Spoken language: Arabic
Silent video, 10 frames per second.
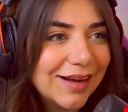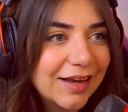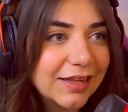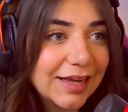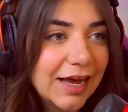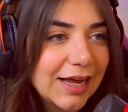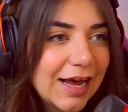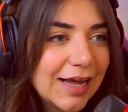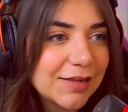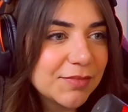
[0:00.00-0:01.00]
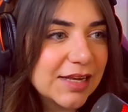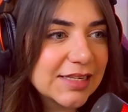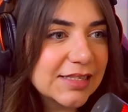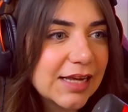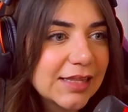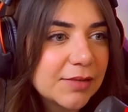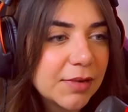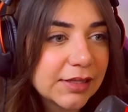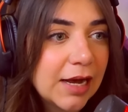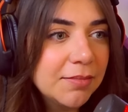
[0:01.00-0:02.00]
يعني هذا من اساسيات
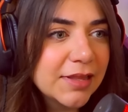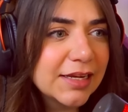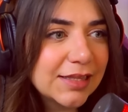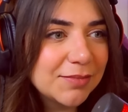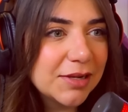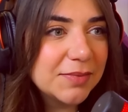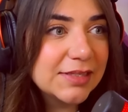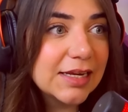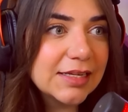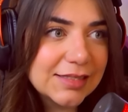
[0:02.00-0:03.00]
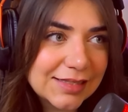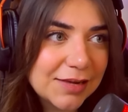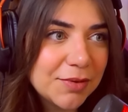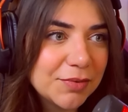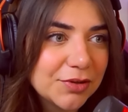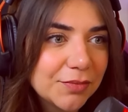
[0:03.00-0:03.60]
المطعم انك تعمل البيتزا زي ما بدهم